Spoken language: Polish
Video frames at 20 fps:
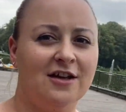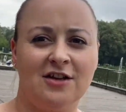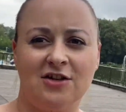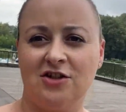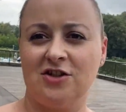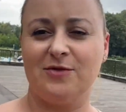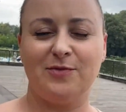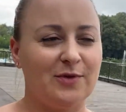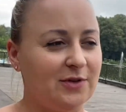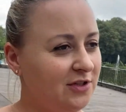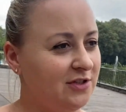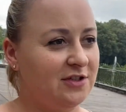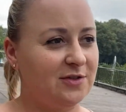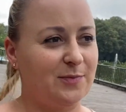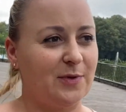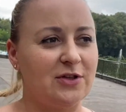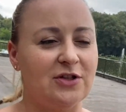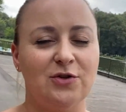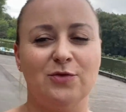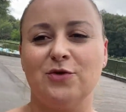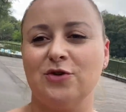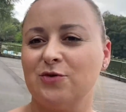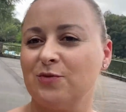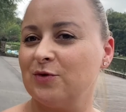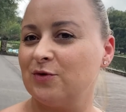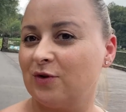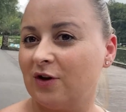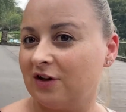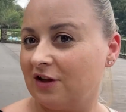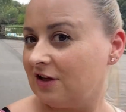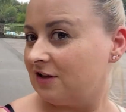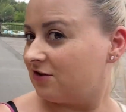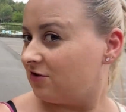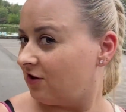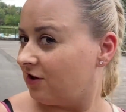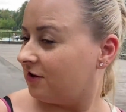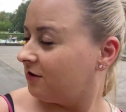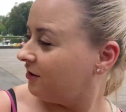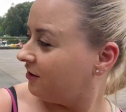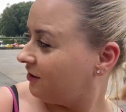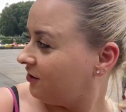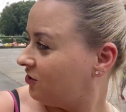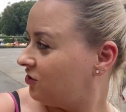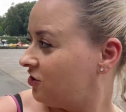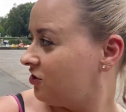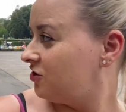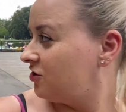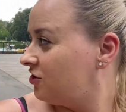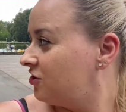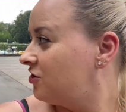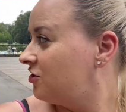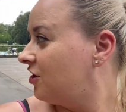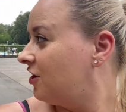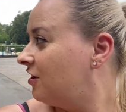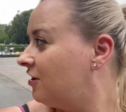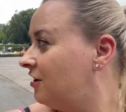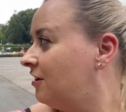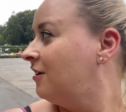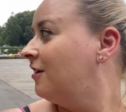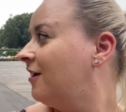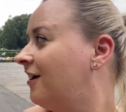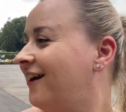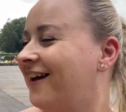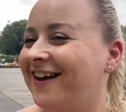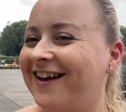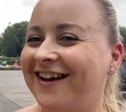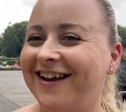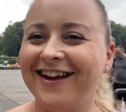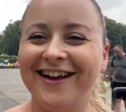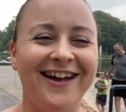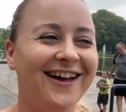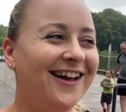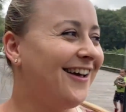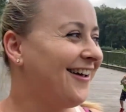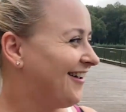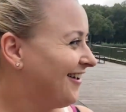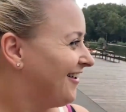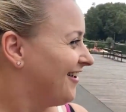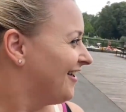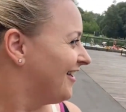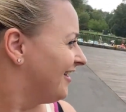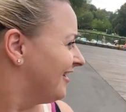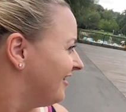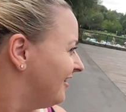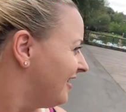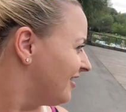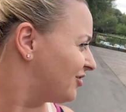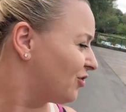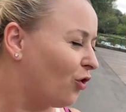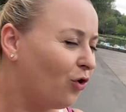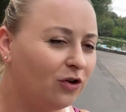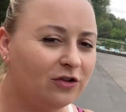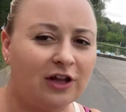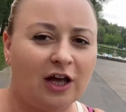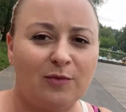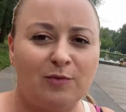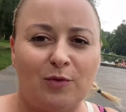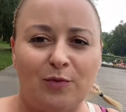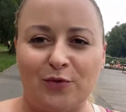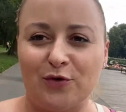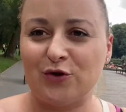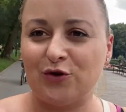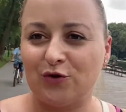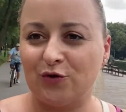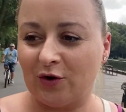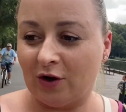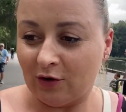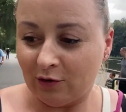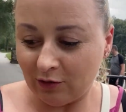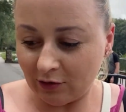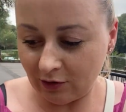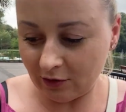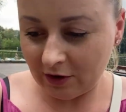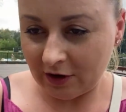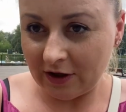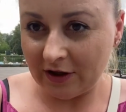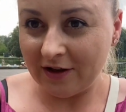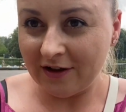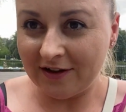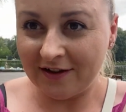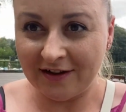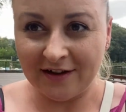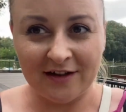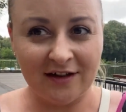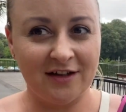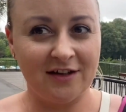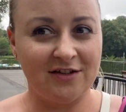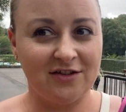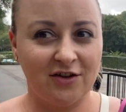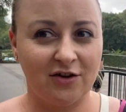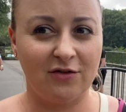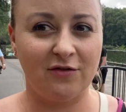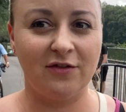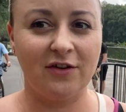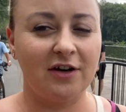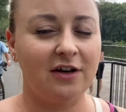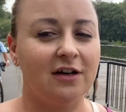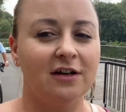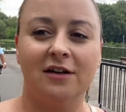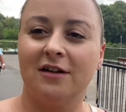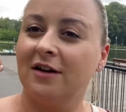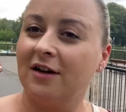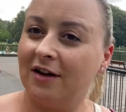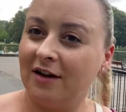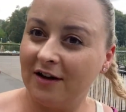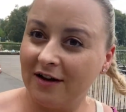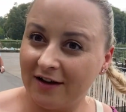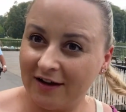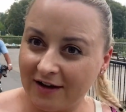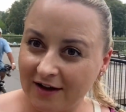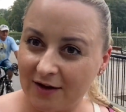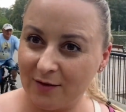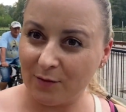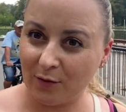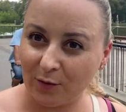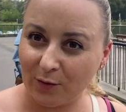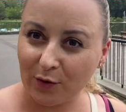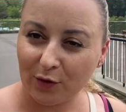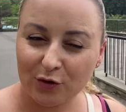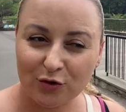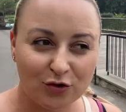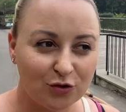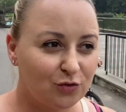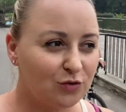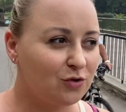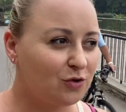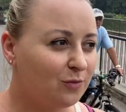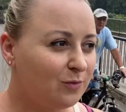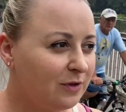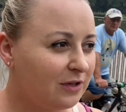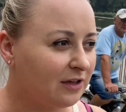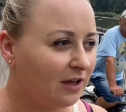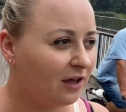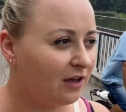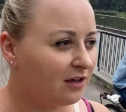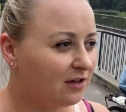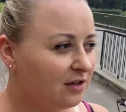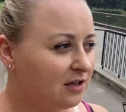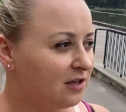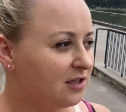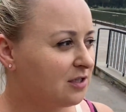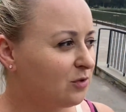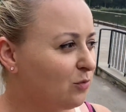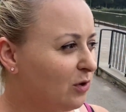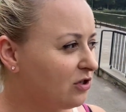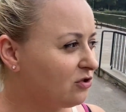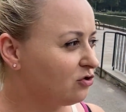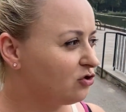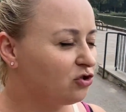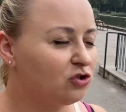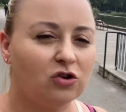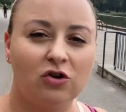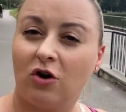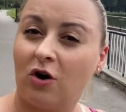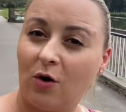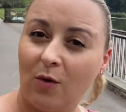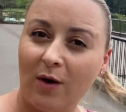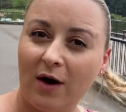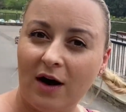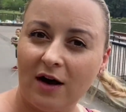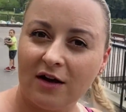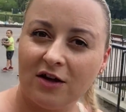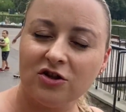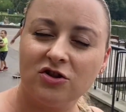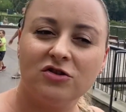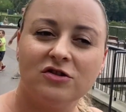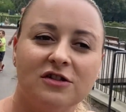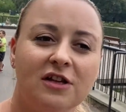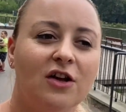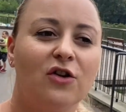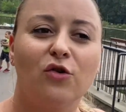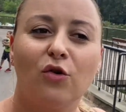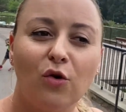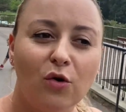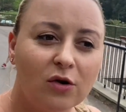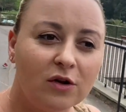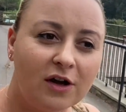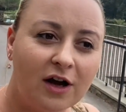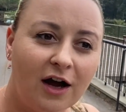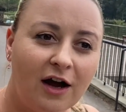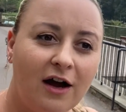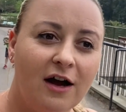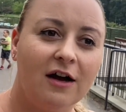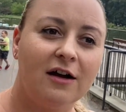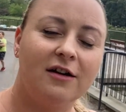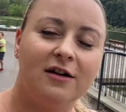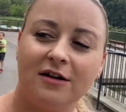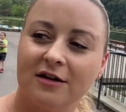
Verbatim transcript: Że spędziłyśmy tutaj nastoletnie nasze życie. Na schodach po prostu. Wiecie, rower? Po prostu sobie tak, co dookoła, jeżdżąc na rolkach,